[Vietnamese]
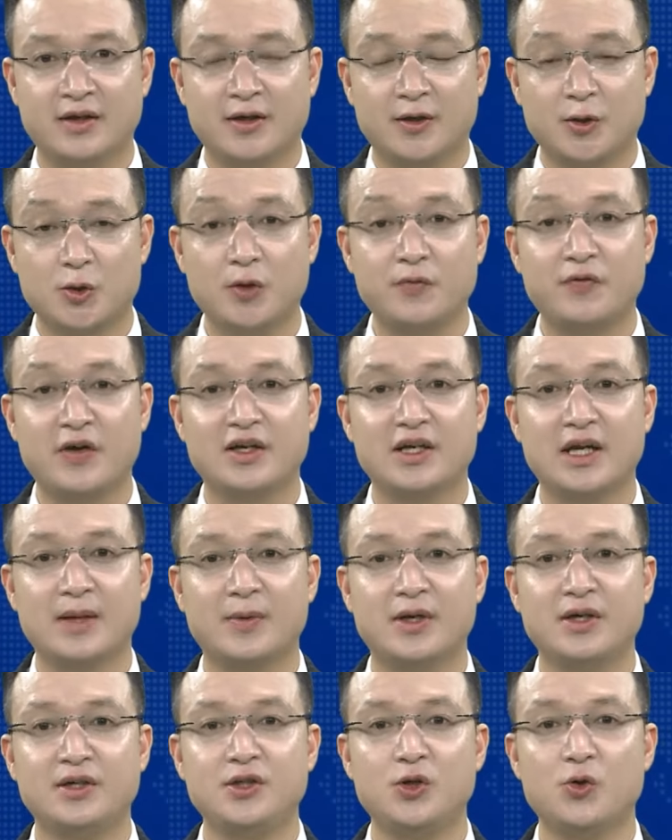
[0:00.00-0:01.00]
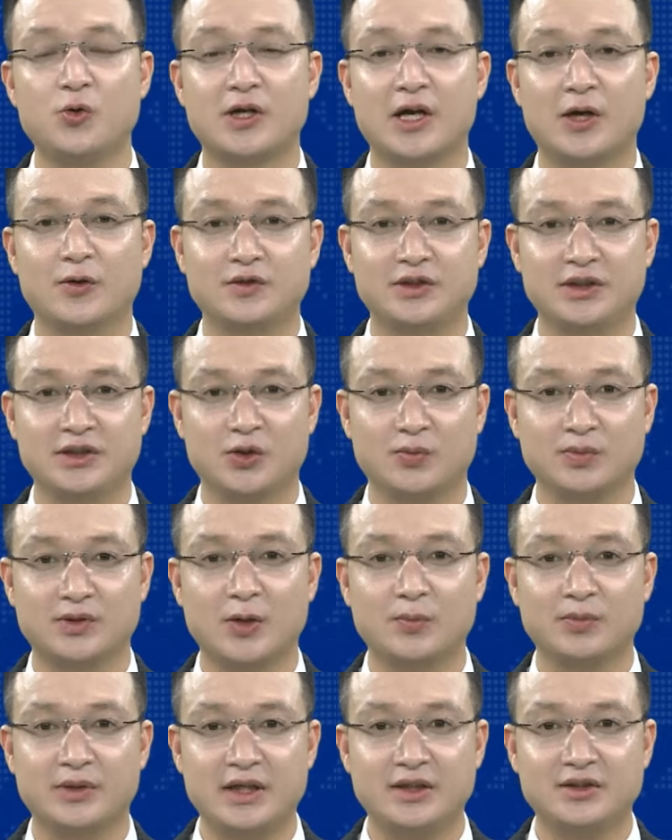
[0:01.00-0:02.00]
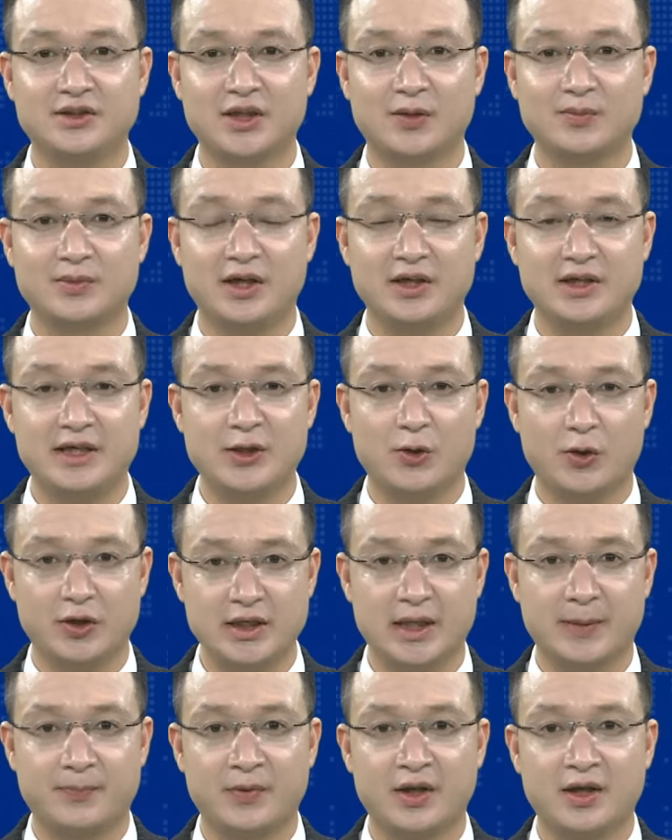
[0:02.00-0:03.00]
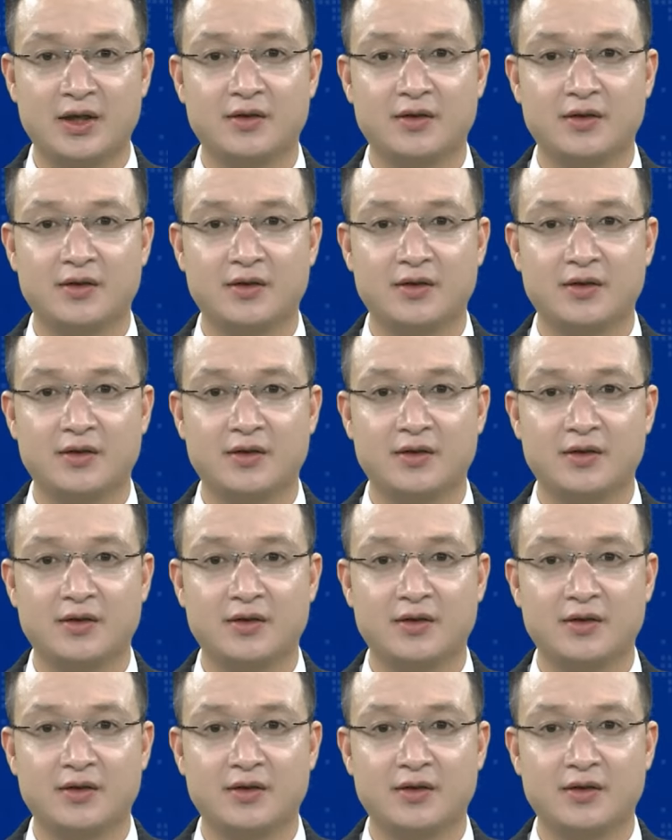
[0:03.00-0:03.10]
góp phần đáp ứng nhu cầu sử dụng thông tin trong thời kỳ hội nhập